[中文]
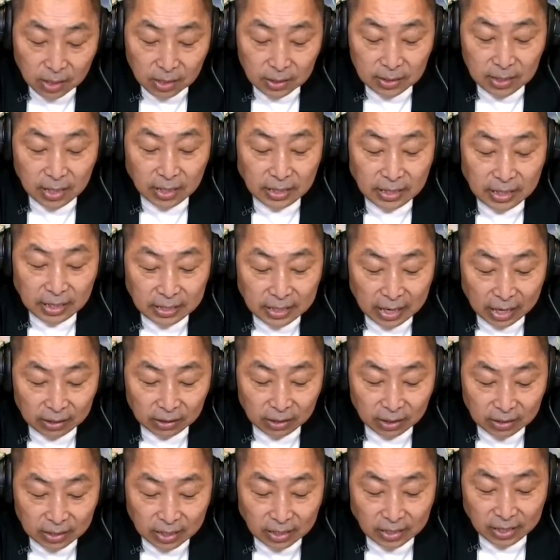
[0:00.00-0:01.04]
这以上
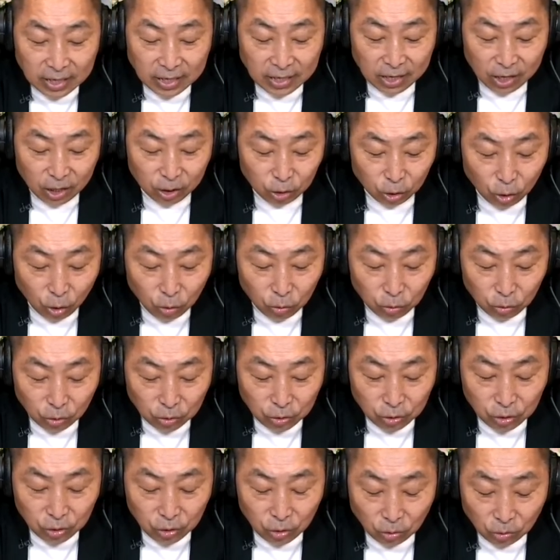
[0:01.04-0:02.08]
的这些呢，都都
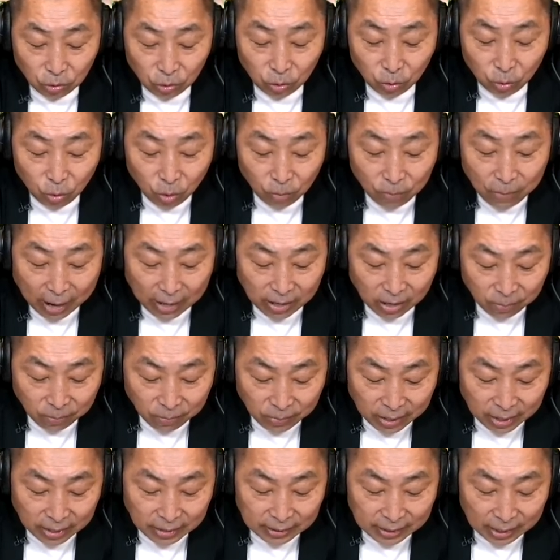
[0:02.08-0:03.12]
是有有过半的，
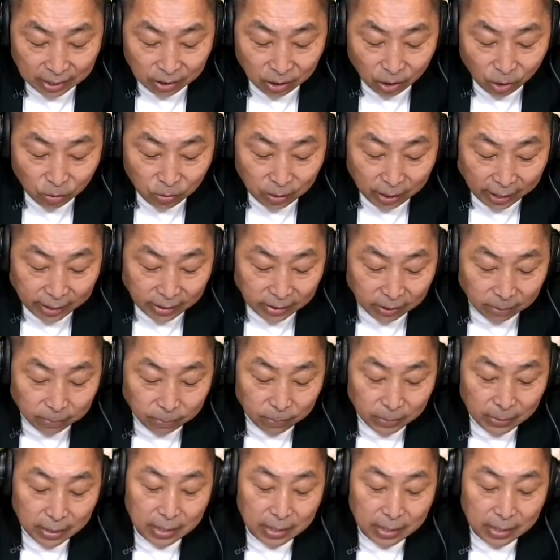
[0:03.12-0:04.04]
勉强的 OK 的。